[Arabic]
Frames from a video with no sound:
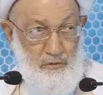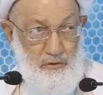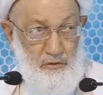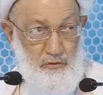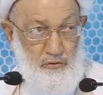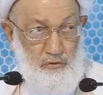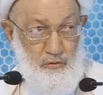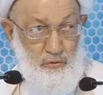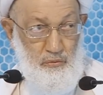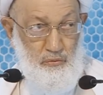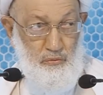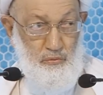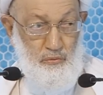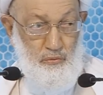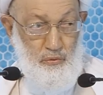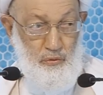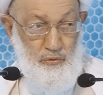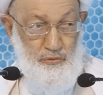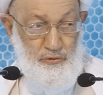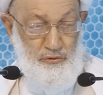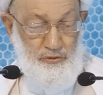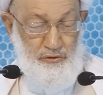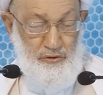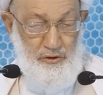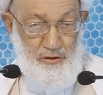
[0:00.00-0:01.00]
يسد
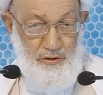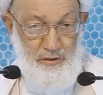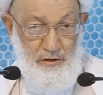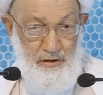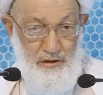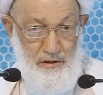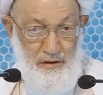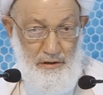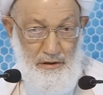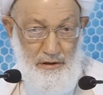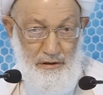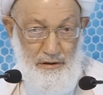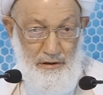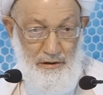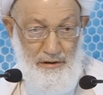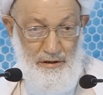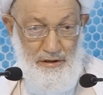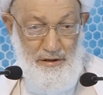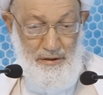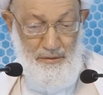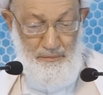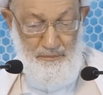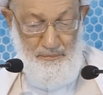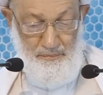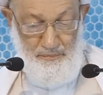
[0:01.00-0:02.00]
الطريق
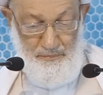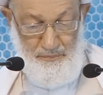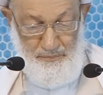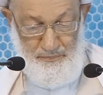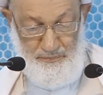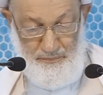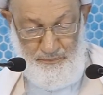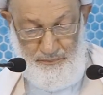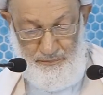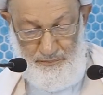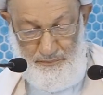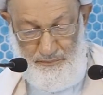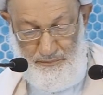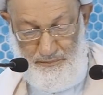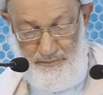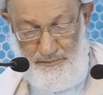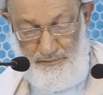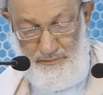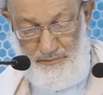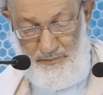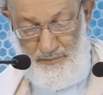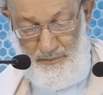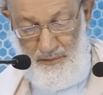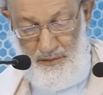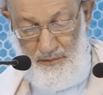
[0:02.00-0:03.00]
إليه
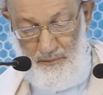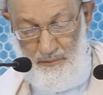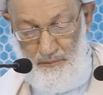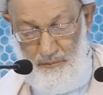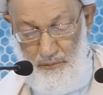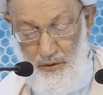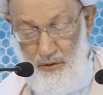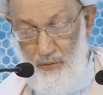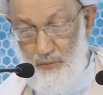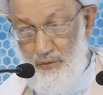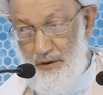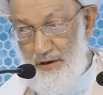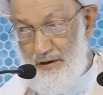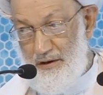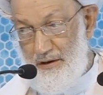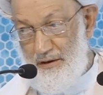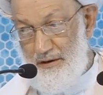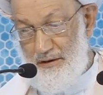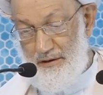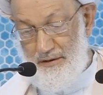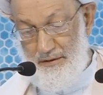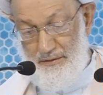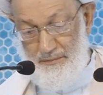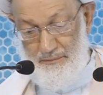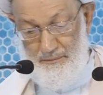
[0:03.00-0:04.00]
ما هو
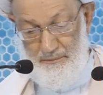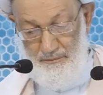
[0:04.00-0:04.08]
الحل